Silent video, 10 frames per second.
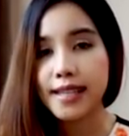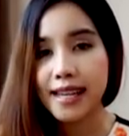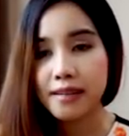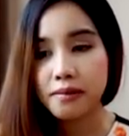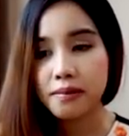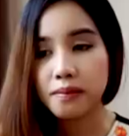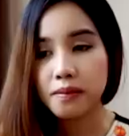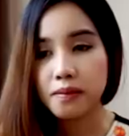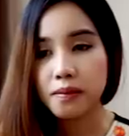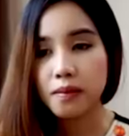Sam
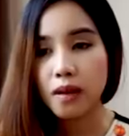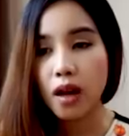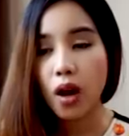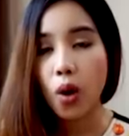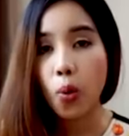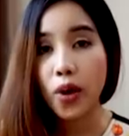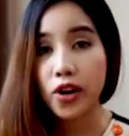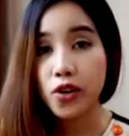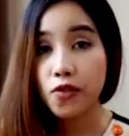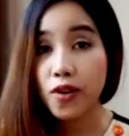where
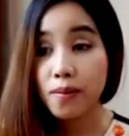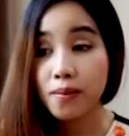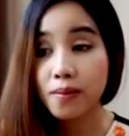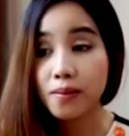are you from